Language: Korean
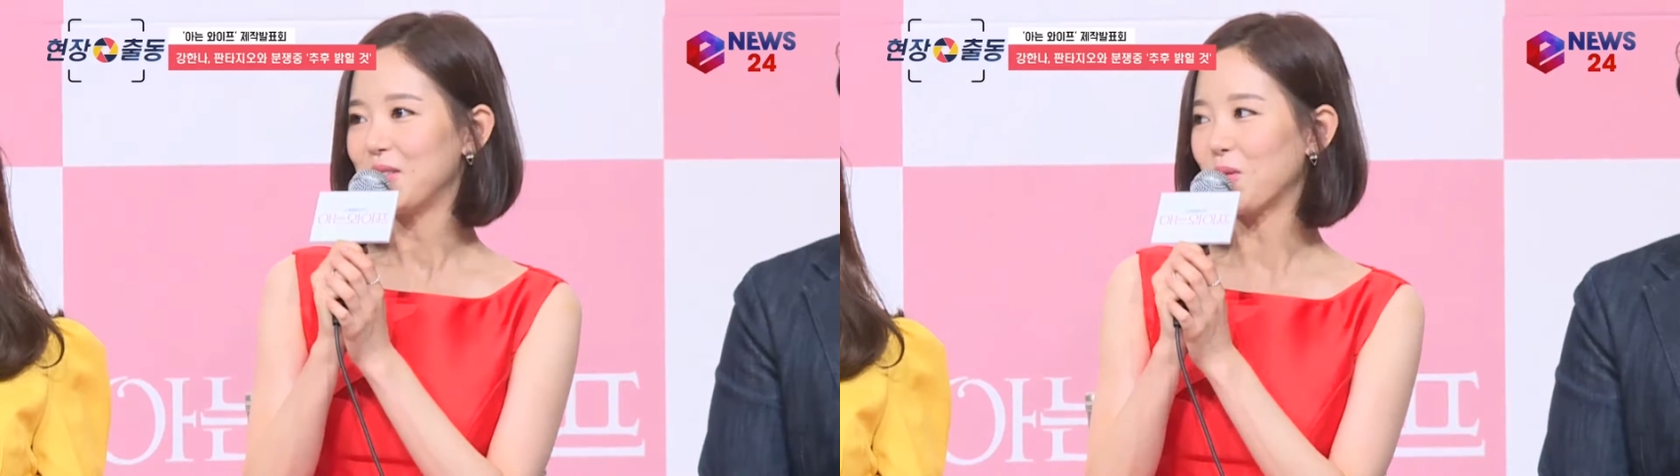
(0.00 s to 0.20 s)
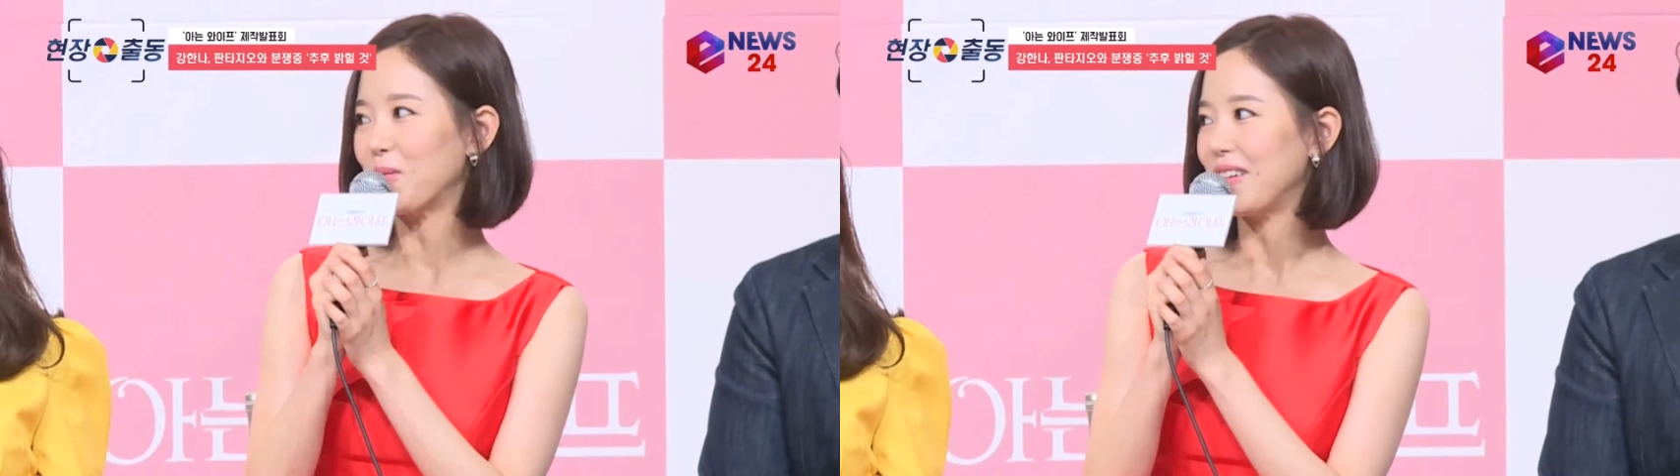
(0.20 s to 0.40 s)

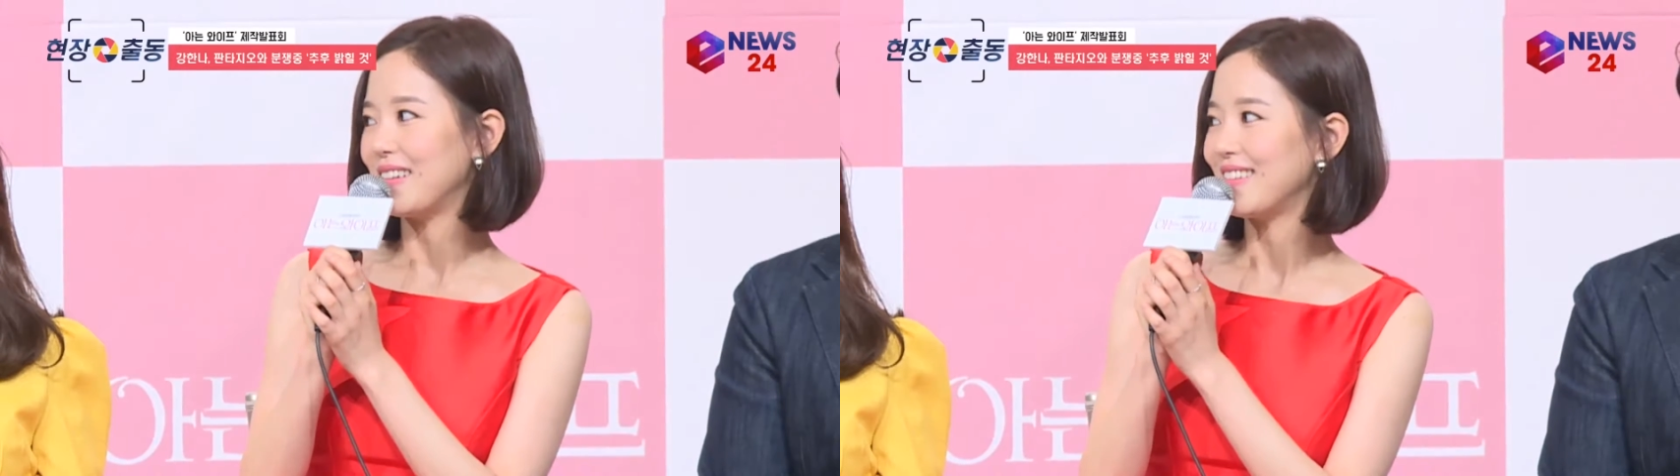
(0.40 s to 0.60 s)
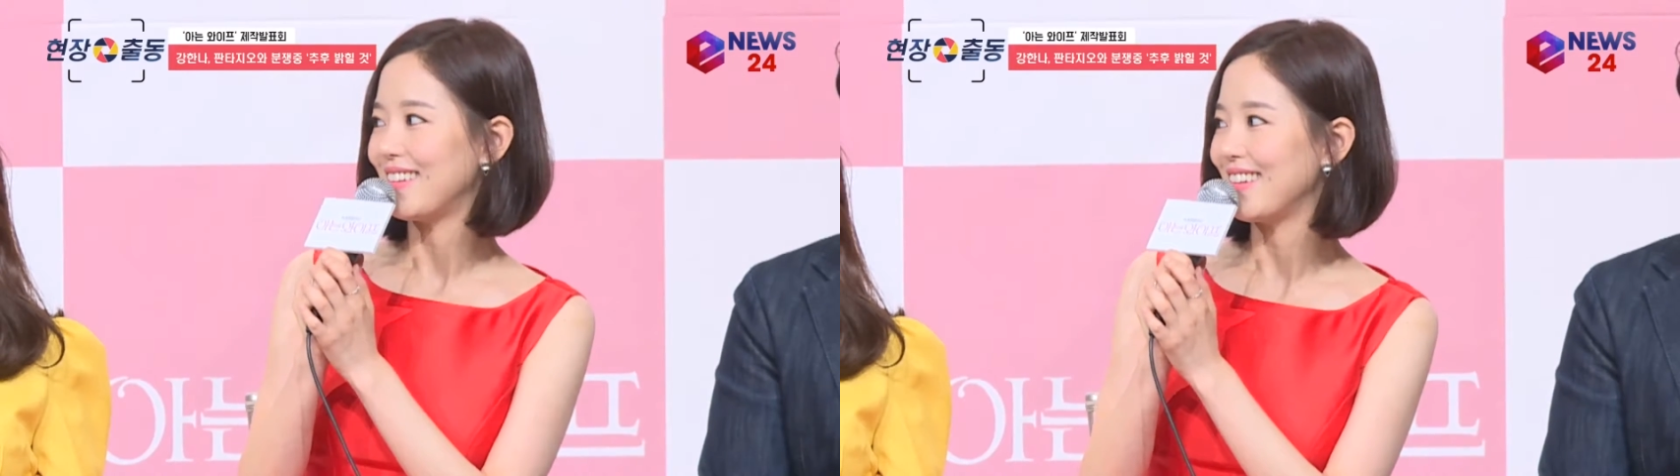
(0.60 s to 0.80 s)

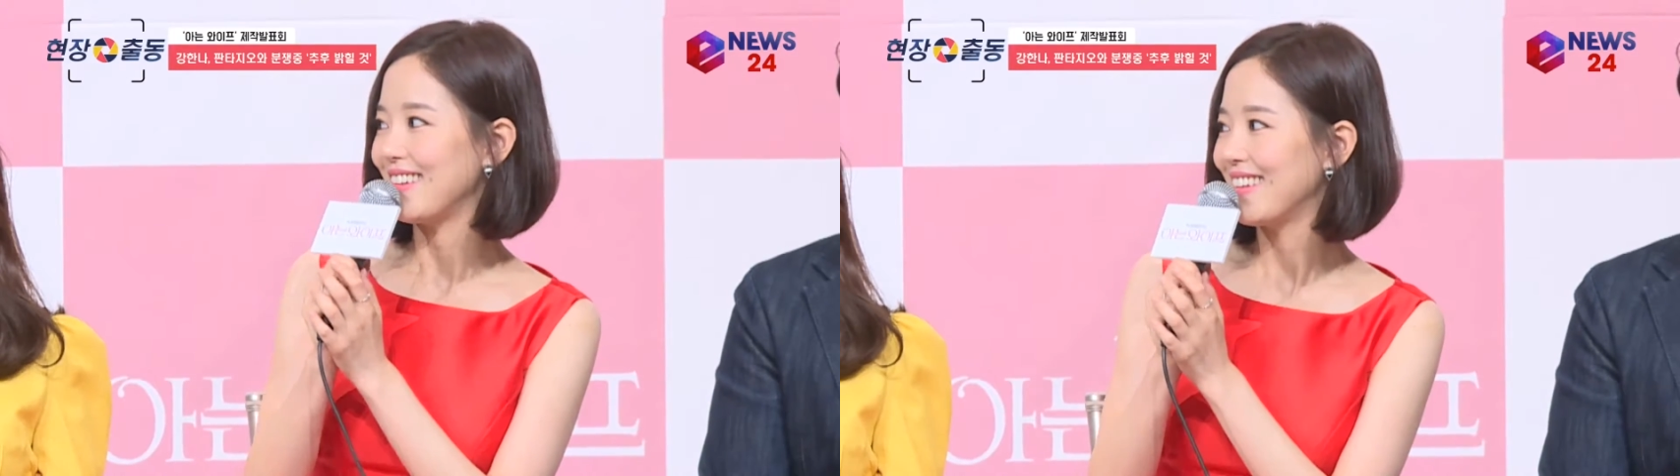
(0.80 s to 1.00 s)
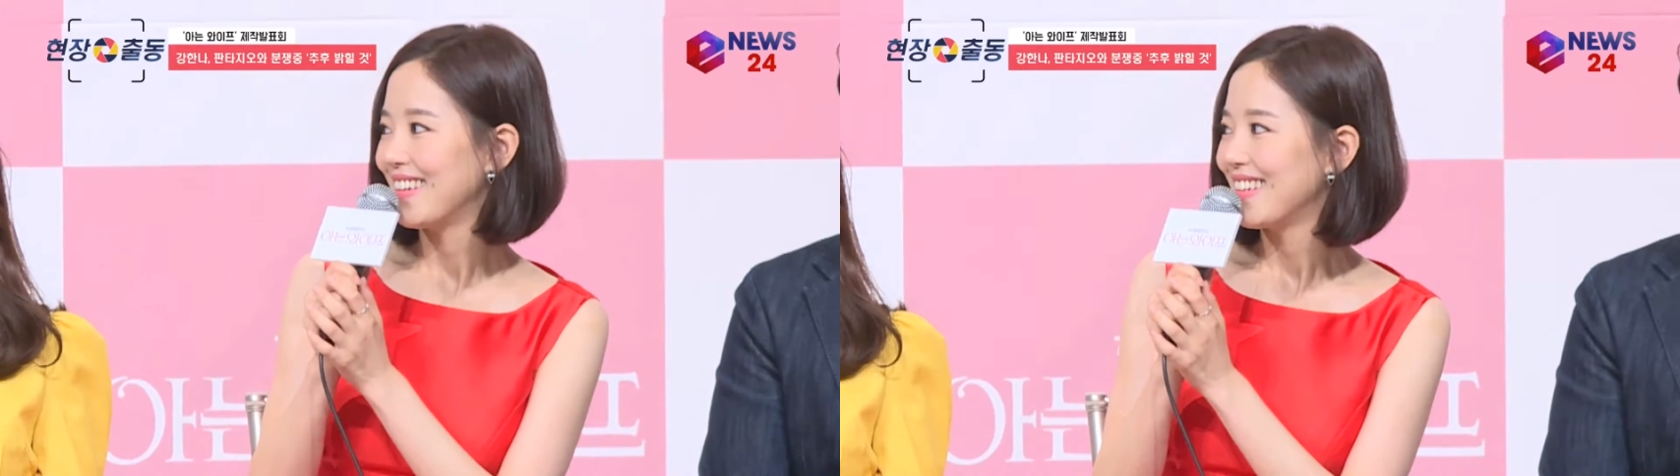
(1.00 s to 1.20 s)
정말
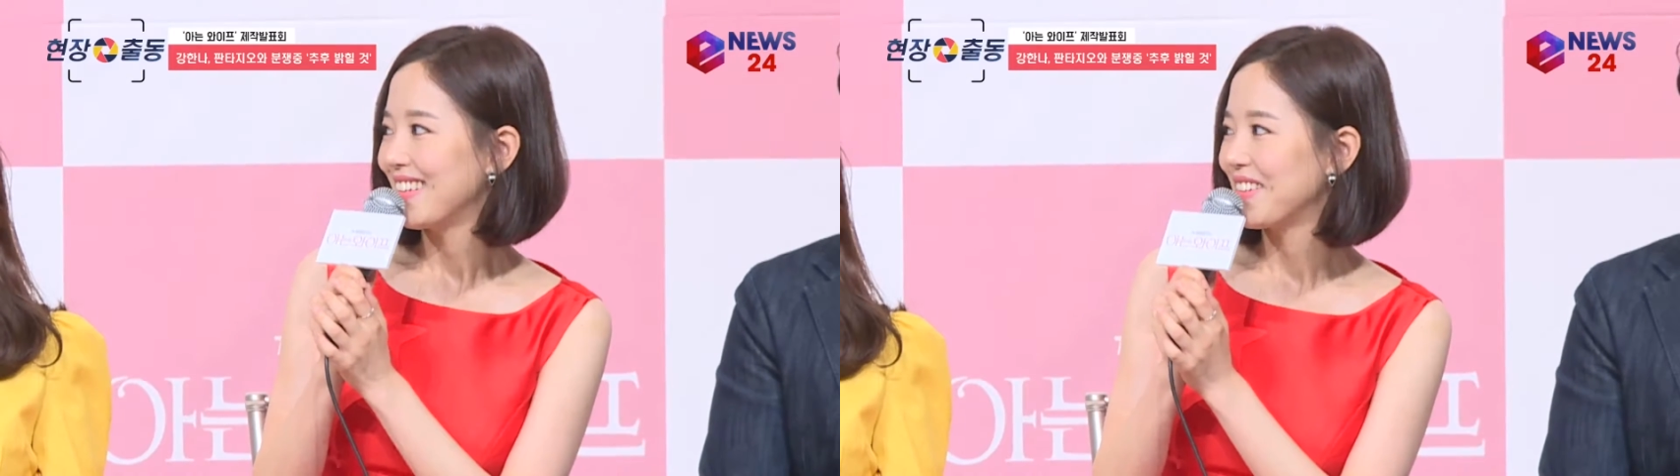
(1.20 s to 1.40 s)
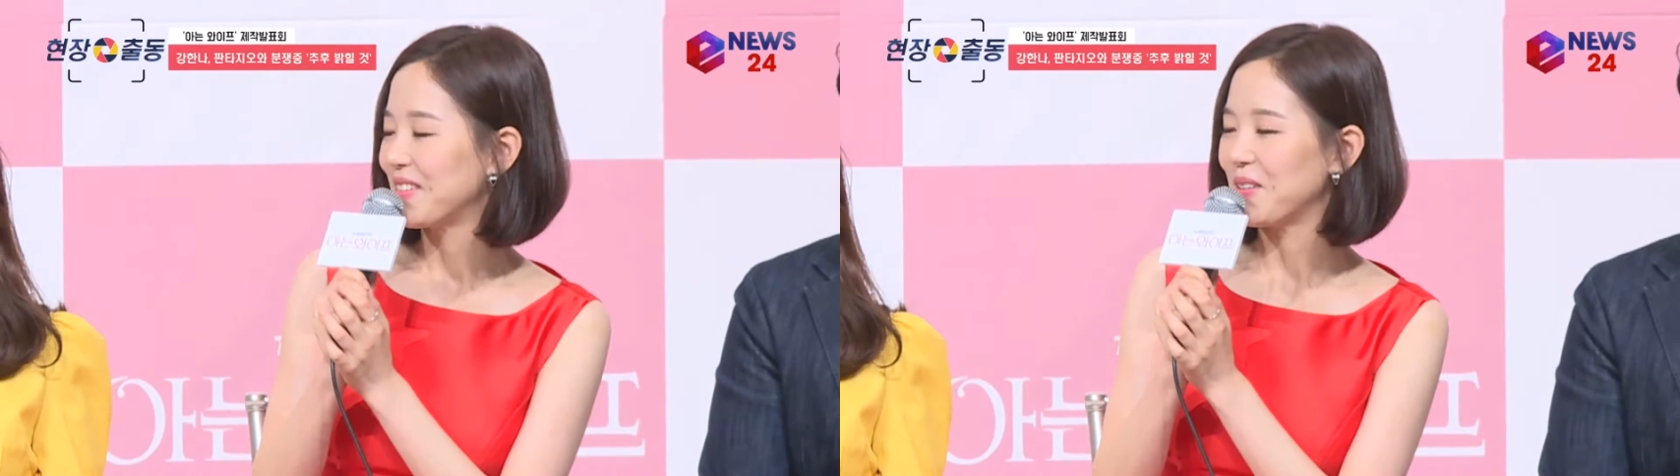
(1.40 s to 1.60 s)
네
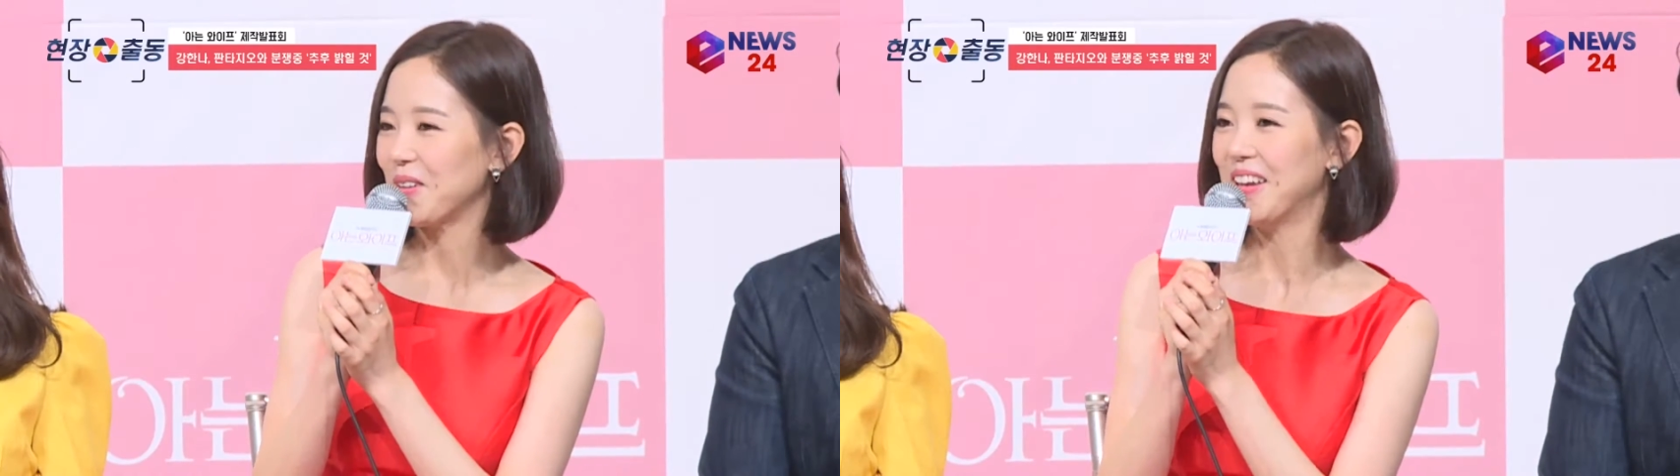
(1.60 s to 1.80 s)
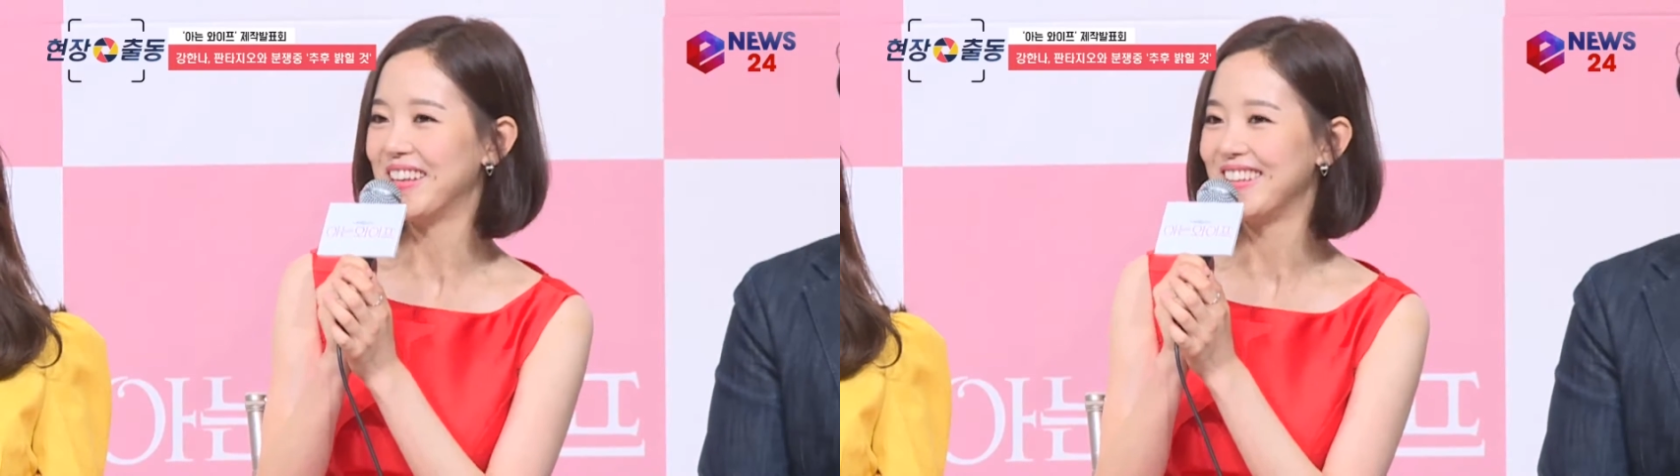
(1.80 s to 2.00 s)
그런